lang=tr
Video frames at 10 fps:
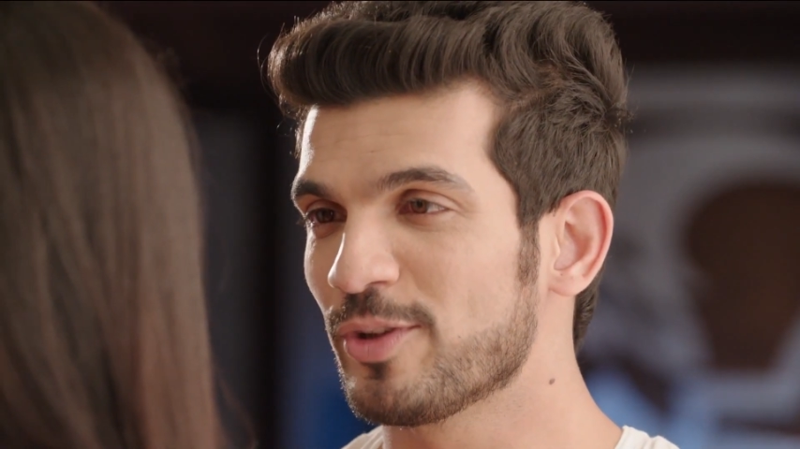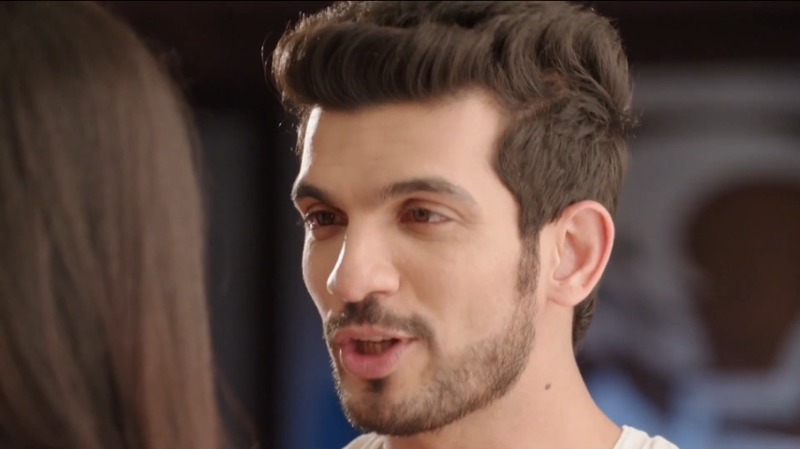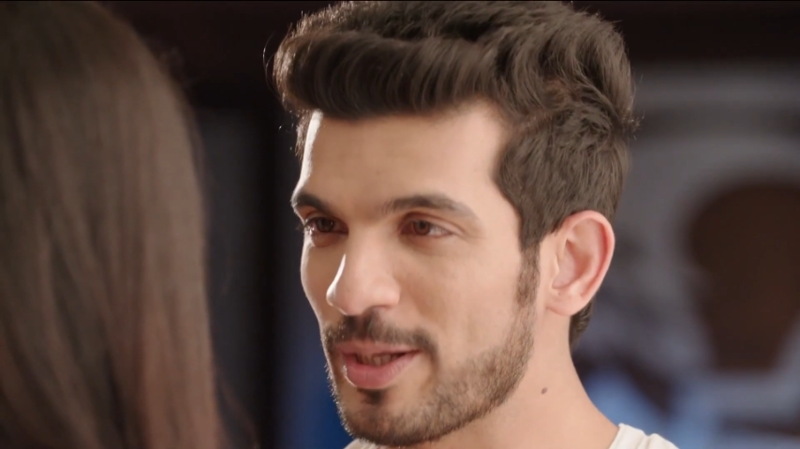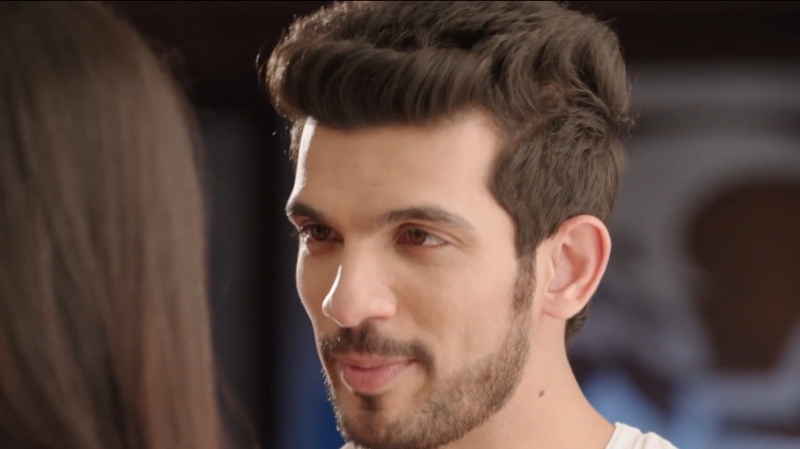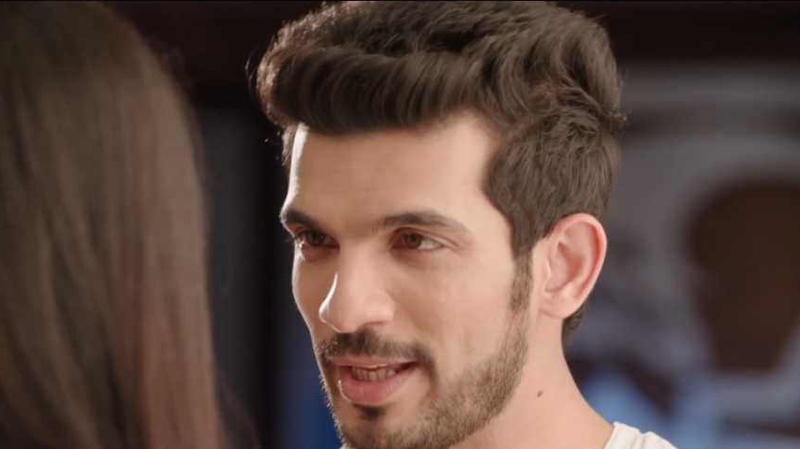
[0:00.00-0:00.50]

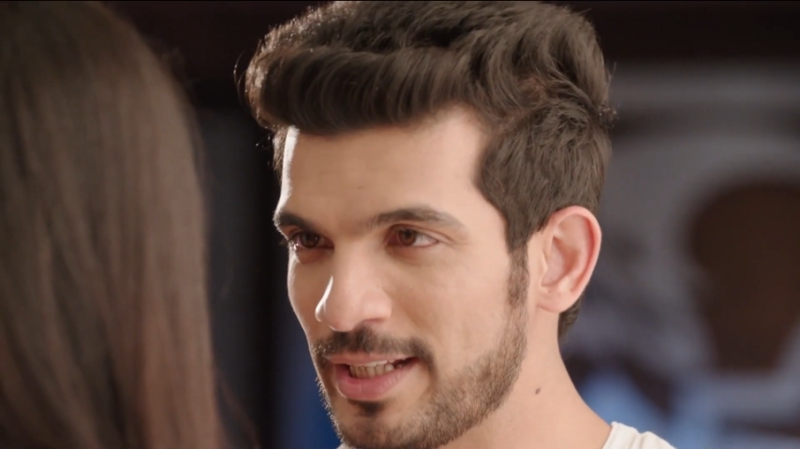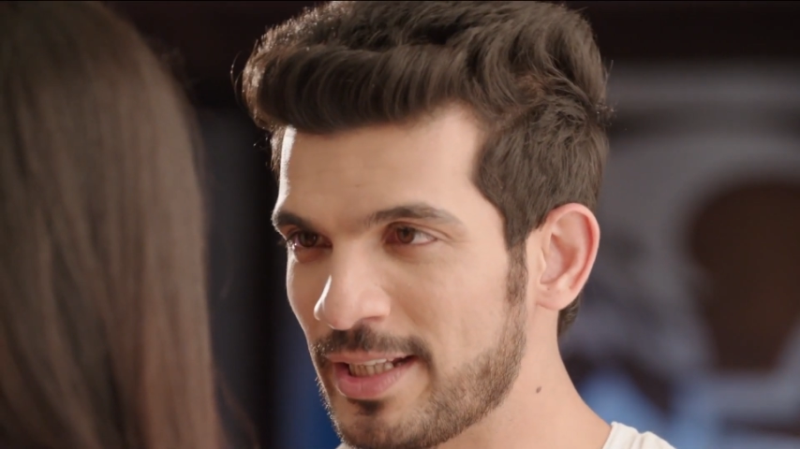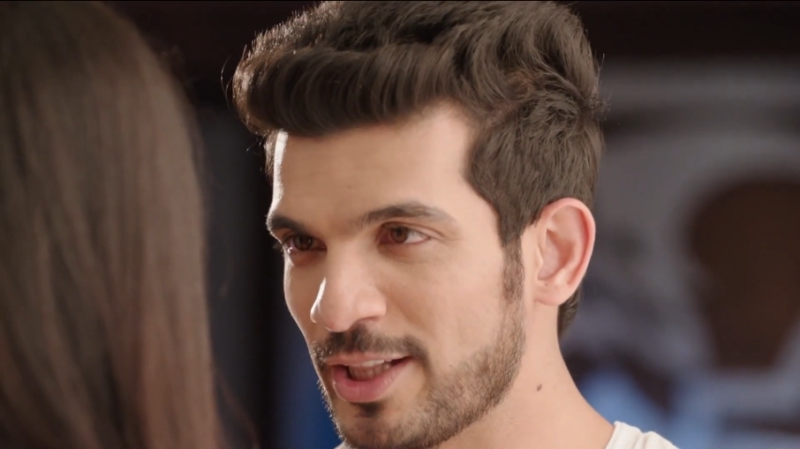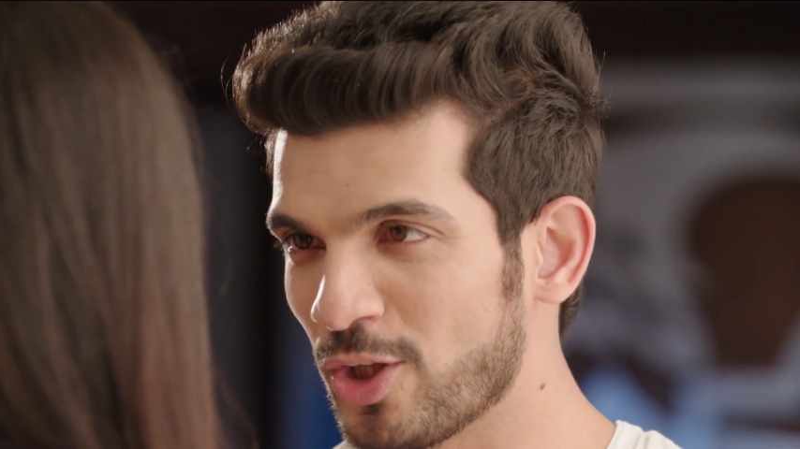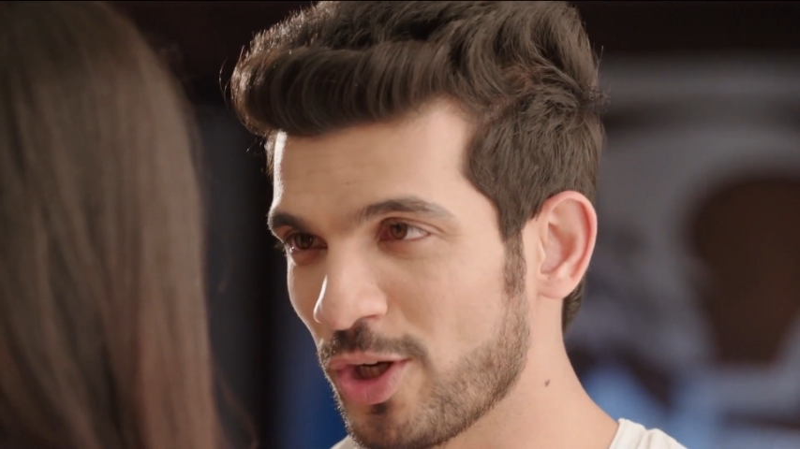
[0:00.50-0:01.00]
Çünkü sen
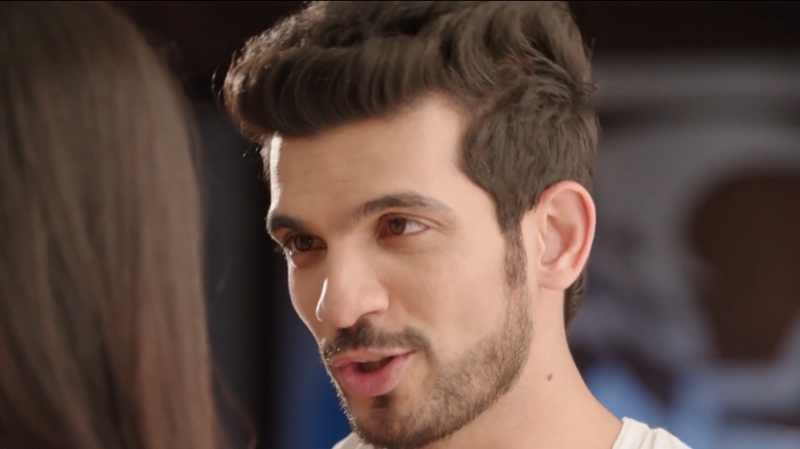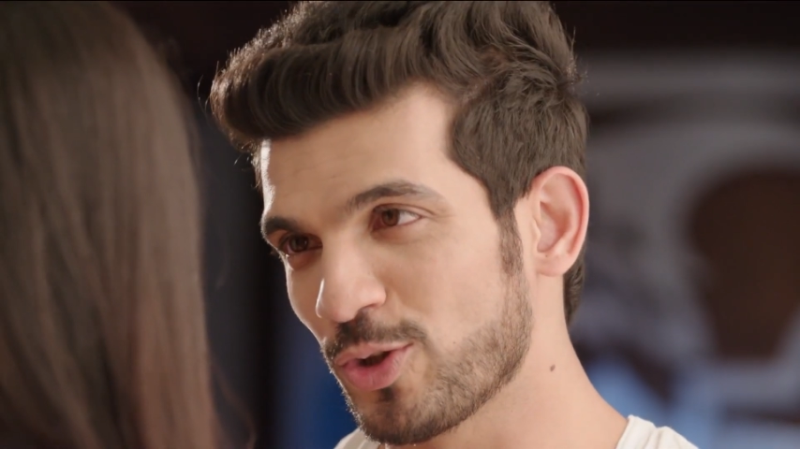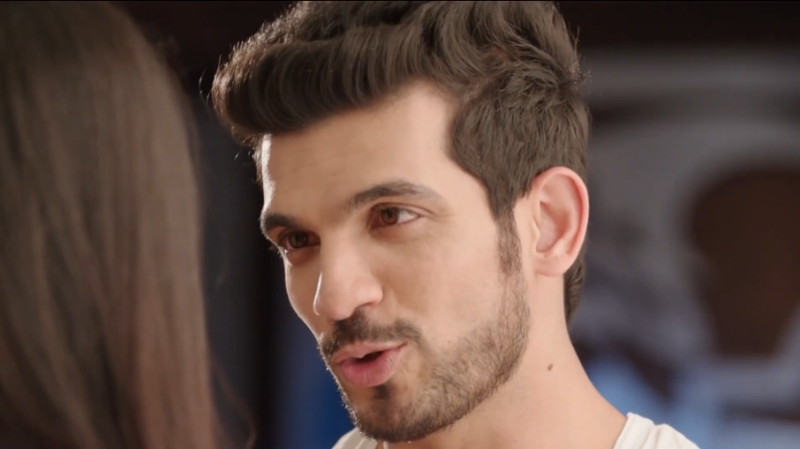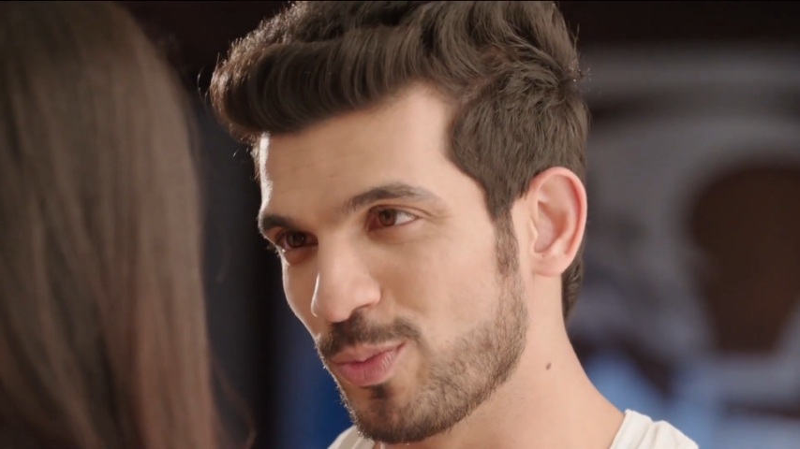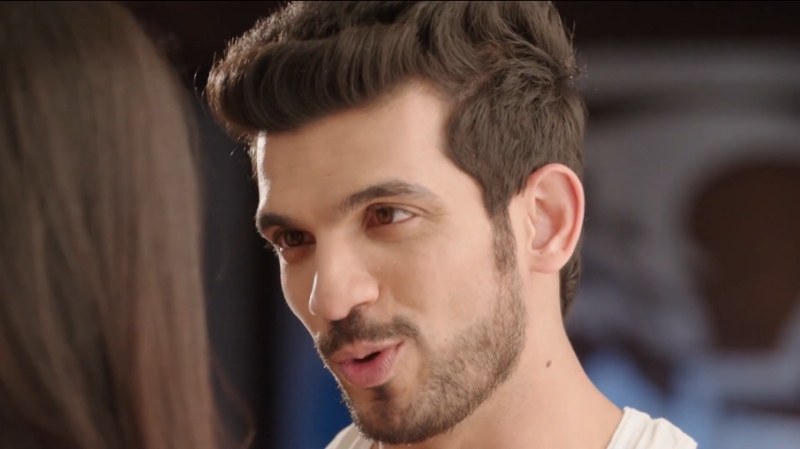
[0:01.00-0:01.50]
hepsinden